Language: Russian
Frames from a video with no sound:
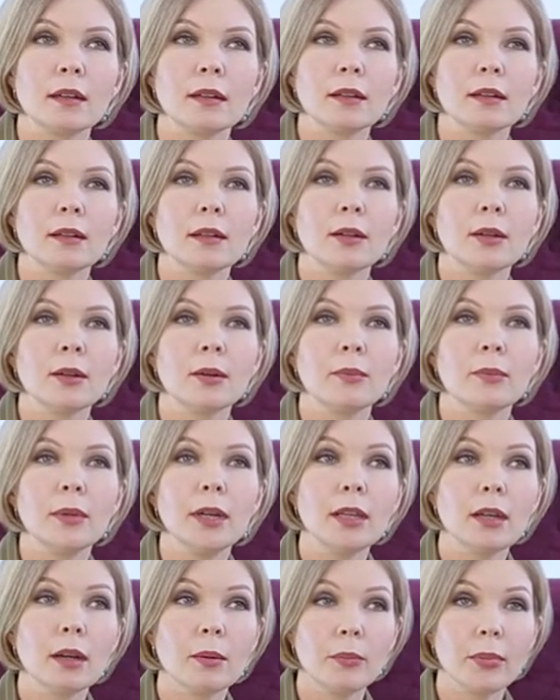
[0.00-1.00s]
А,
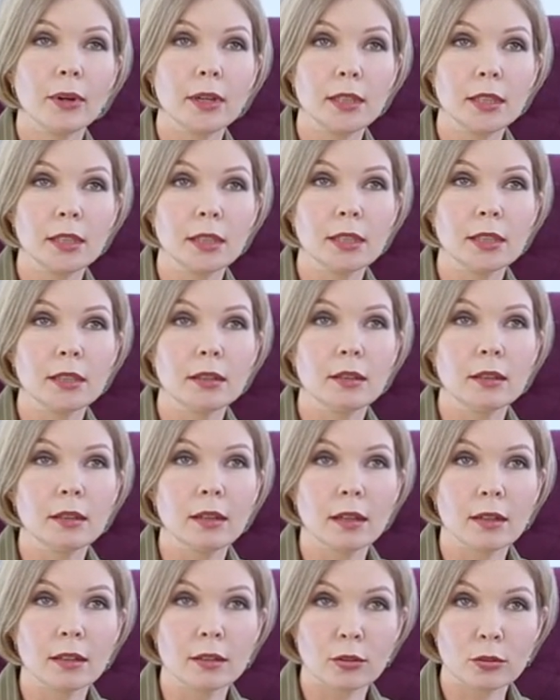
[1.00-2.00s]
мои компании –
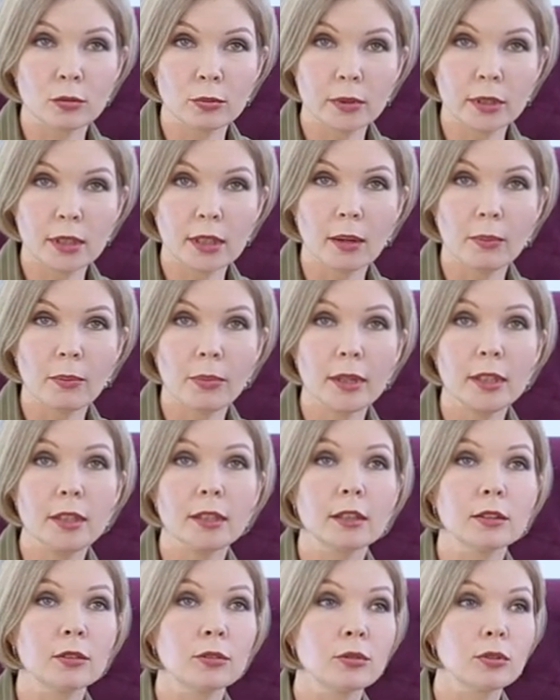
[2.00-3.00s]
это крупные компании,
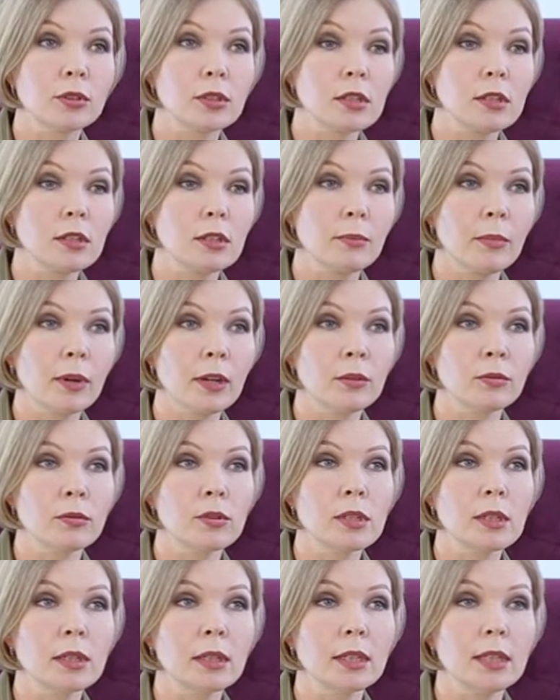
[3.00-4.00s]
которые
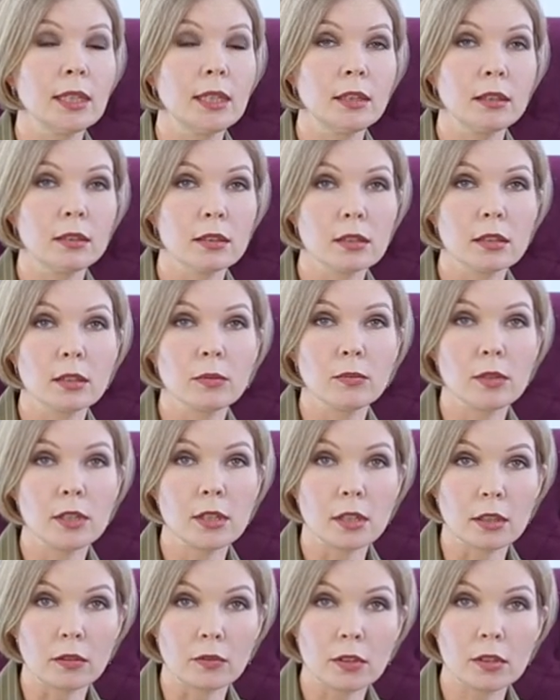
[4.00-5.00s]
занимаются клиентским
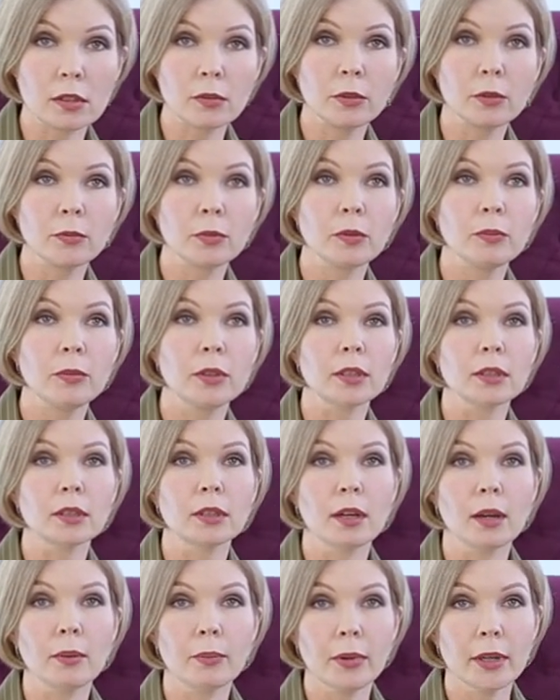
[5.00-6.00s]
сервисом. Например,
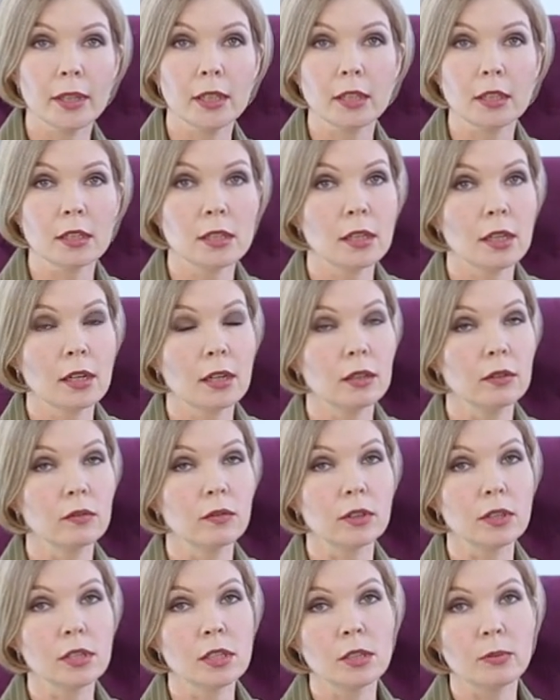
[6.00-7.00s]
это компания
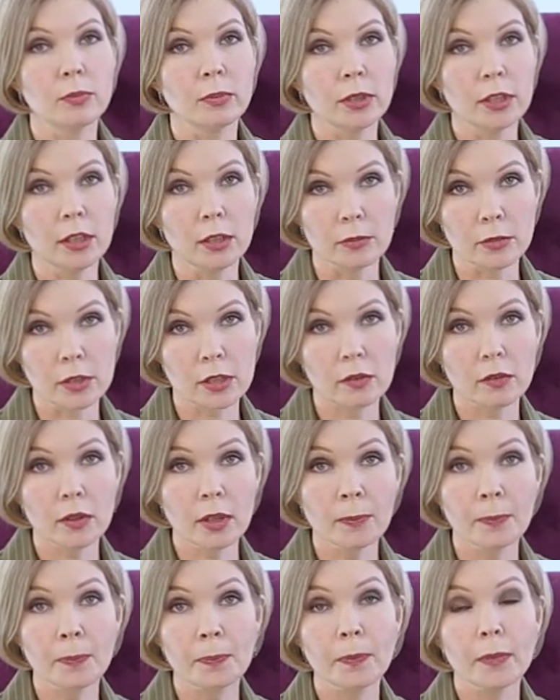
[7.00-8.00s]
ресторанного
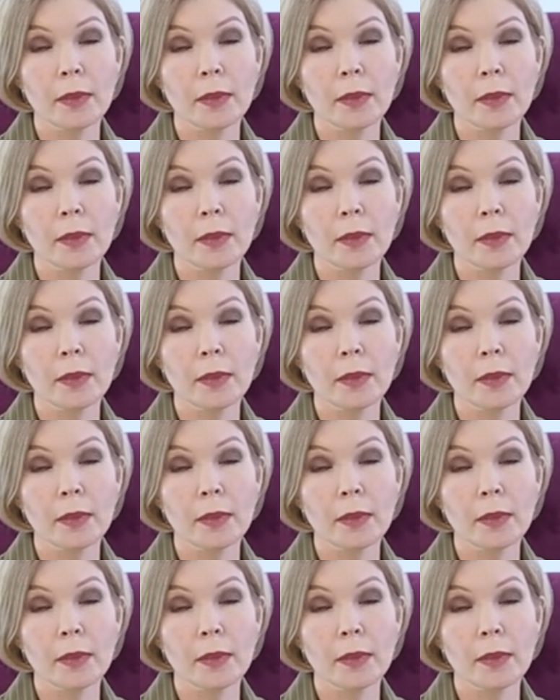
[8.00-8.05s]
гостеприимства.